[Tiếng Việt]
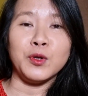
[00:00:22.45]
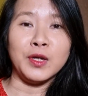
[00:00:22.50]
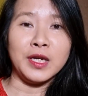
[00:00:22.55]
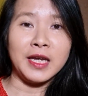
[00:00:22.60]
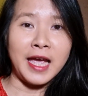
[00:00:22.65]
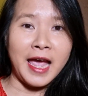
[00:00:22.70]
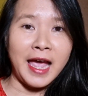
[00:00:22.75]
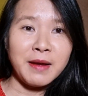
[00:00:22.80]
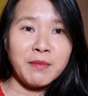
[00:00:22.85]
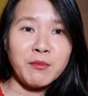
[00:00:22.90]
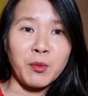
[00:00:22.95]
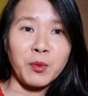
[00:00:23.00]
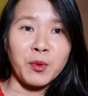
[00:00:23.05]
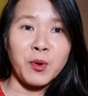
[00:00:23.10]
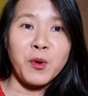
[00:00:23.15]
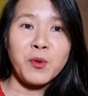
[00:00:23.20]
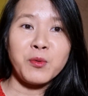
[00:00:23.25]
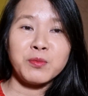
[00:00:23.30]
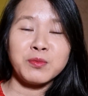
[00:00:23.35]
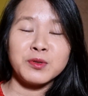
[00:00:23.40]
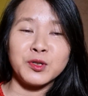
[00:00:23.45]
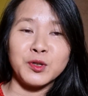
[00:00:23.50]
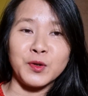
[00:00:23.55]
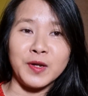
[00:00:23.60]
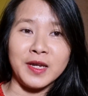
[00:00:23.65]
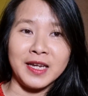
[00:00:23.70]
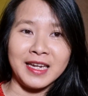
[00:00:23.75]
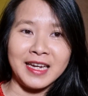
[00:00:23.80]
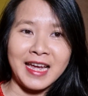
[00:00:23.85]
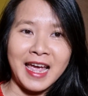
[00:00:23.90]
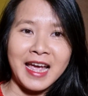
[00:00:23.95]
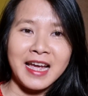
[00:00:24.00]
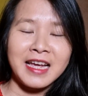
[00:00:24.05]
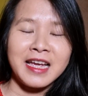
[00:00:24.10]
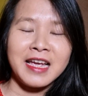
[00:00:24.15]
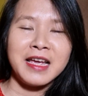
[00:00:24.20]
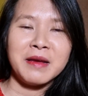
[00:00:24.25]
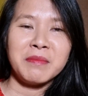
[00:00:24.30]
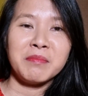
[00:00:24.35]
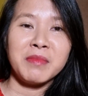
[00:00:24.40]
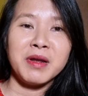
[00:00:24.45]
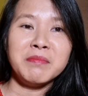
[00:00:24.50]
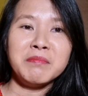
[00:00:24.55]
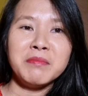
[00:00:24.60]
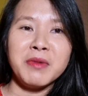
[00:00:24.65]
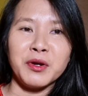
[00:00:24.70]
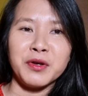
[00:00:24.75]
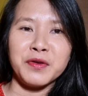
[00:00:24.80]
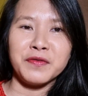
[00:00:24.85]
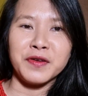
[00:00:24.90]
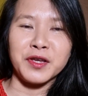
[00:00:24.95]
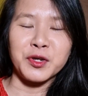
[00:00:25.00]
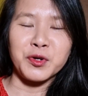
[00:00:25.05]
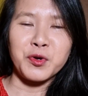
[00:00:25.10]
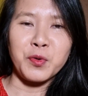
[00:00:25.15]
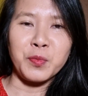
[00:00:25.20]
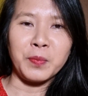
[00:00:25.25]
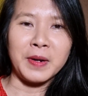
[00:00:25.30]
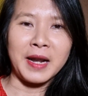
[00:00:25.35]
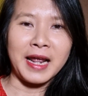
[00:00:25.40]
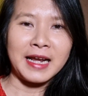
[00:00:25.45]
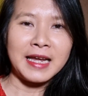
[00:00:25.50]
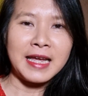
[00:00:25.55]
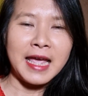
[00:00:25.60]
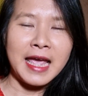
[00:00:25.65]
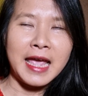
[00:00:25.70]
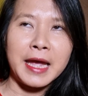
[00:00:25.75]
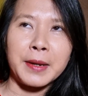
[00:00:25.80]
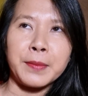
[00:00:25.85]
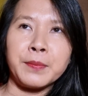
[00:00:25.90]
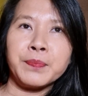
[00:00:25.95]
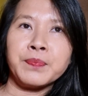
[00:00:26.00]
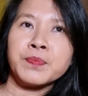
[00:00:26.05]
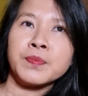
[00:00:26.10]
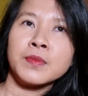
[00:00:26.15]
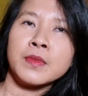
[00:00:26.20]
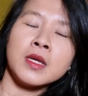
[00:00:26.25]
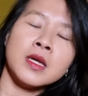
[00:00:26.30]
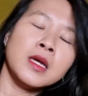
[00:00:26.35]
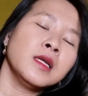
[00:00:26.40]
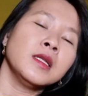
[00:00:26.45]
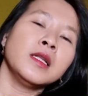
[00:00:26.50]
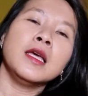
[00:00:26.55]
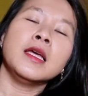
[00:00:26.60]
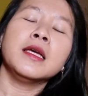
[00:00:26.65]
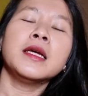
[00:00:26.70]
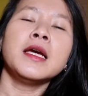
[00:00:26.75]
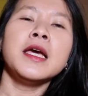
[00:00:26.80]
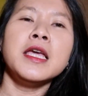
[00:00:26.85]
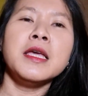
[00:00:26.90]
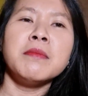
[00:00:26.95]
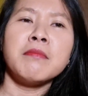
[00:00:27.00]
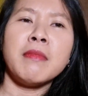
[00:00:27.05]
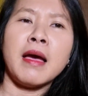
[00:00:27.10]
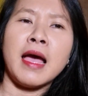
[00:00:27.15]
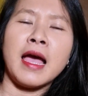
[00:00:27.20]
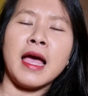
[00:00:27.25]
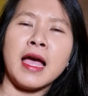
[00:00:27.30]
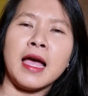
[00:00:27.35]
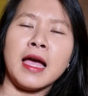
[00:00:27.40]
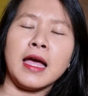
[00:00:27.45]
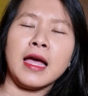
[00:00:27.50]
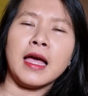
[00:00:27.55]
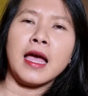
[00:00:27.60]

chuyện khác, một cốt truyện khác Mến mời quý vị cùng lắng nghe Thì khi mà